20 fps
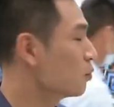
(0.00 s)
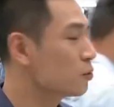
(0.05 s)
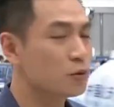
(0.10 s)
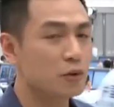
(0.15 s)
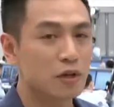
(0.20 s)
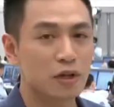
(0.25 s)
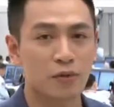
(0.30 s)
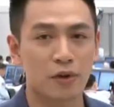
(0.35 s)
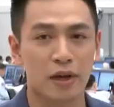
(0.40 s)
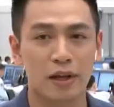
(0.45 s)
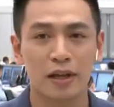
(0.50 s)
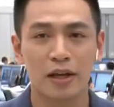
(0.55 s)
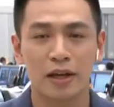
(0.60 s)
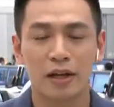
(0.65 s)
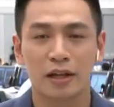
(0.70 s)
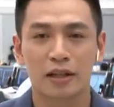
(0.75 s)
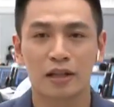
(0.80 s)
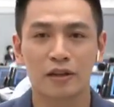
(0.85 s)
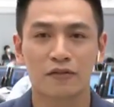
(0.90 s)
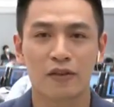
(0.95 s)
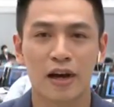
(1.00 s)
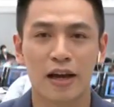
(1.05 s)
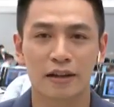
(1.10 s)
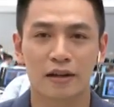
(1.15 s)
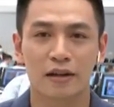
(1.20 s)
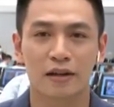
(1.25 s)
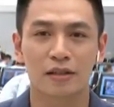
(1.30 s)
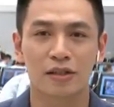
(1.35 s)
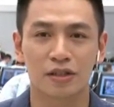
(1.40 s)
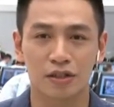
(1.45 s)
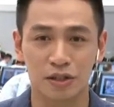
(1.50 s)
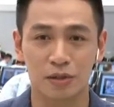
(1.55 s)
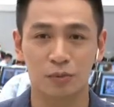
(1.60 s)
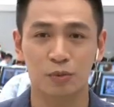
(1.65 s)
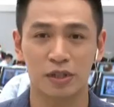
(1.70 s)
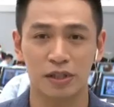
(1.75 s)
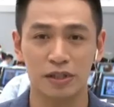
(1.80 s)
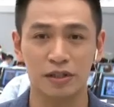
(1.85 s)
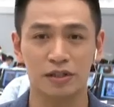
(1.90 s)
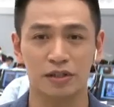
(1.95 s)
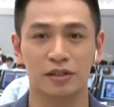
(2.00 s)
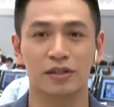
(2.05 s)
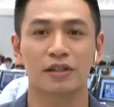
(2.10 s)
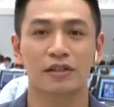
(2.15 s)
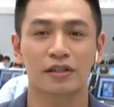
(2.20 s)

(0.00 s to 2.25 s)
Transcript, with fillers: 工作人员，另外呢，其实不仅仅是